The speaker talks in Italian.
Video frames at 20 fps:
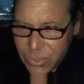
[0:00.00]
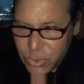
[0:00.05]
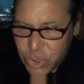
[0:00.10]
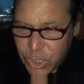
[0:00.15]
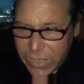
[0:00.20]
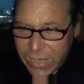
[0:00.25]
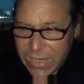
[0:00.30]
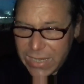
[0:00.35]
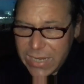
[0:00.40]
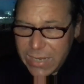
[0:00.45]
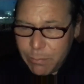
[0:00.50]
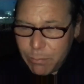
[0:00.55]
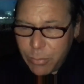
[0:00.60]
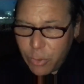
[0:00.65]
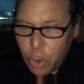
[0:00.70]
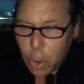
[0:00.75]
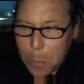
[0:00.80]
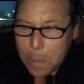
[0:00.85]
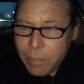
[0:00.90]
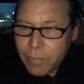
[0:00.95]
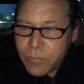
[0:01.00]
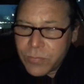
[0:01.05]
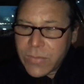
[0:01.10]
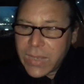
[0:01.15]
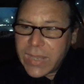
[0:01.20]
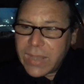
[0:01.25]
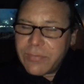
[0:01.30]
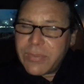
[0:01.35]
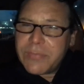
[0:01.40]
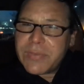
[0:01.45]
C'era il libro
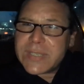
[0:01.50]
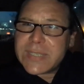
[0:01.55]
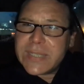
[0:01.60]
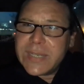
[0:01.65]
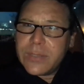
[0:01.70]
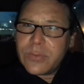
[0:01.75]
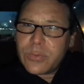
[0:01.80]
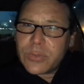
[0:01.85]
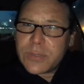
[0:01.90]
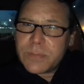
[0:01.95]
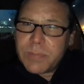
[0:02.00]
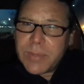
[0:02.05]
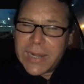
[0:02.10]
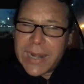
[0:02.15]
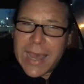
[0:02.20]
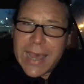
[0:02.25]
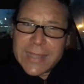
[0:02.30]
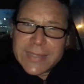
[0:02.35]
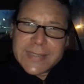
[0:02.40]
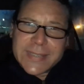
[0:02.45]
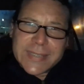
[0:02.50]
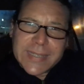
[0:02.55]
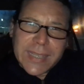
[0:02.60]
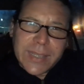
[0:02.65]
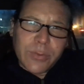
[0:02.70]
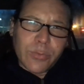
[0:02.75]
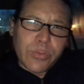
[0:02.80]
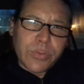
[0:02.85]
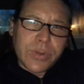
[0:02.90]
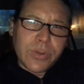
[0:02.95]
che aveva scritto Speranza
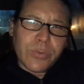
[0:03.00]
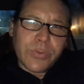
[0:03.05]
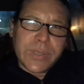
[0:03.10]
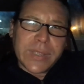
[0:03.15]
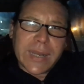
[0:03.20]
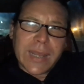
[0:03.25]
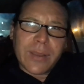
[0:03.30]
in cui lui